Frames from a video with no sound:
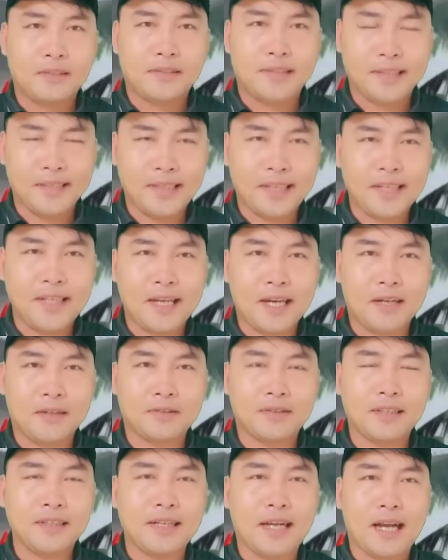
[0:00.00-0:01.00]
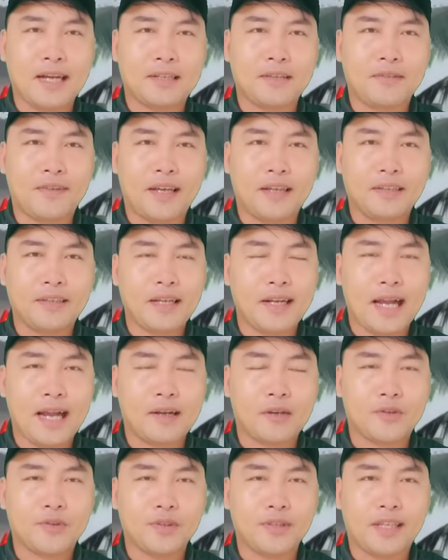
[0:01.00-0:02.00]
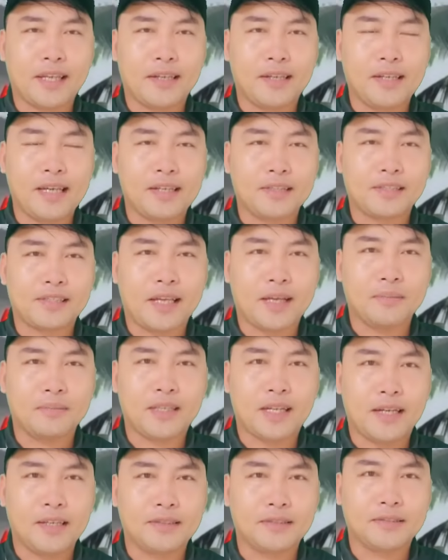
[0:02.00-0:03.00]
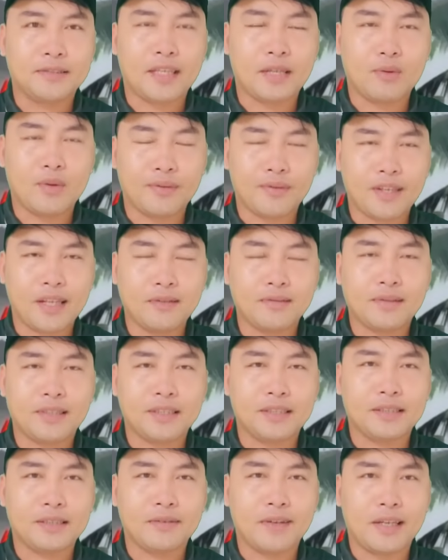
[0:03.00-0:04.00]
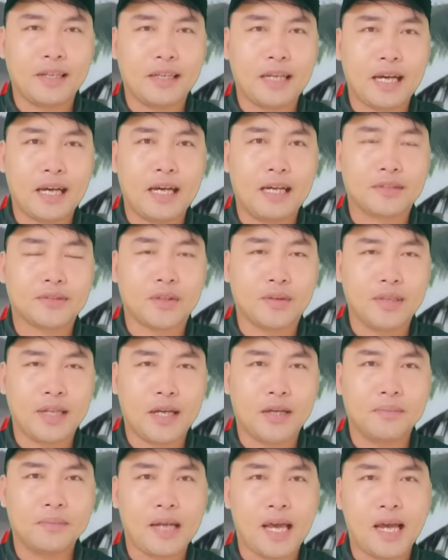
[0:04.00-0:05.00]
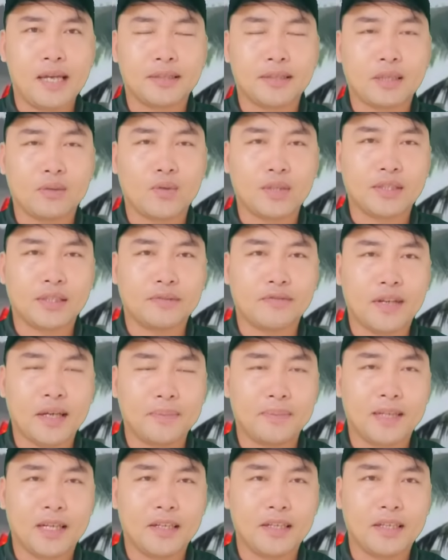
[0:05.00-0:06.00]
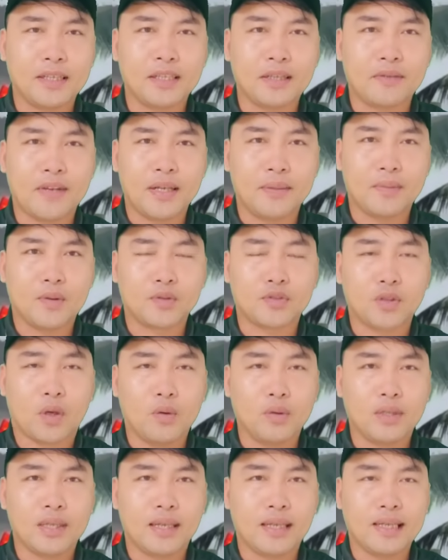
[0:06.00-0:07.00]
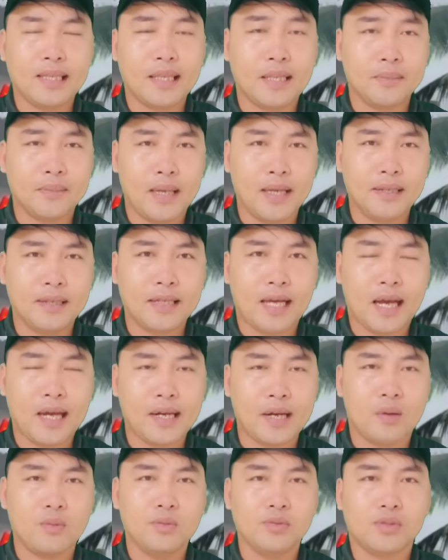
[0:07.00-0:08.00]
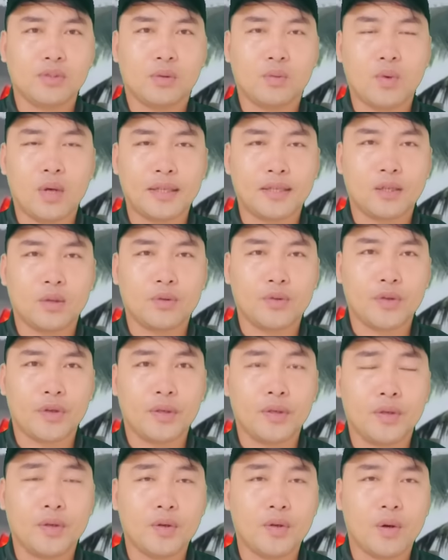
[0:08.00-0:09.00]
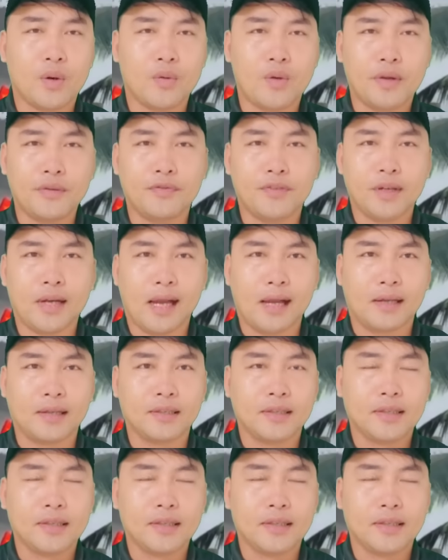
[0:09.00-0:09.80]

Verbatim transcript: Xin kính chào tất cả quý vị, tất cả các chú chị đang xem kênh Thanh Quyền Vlog. Kính thưa quý vị, à, tối ngày hôm nay Thanh Quyền xin phép gửi đến quý vị một số những cái diễn biến khá nóng xung quanh câu chuyện của cô Nguyễn Phương Hằng.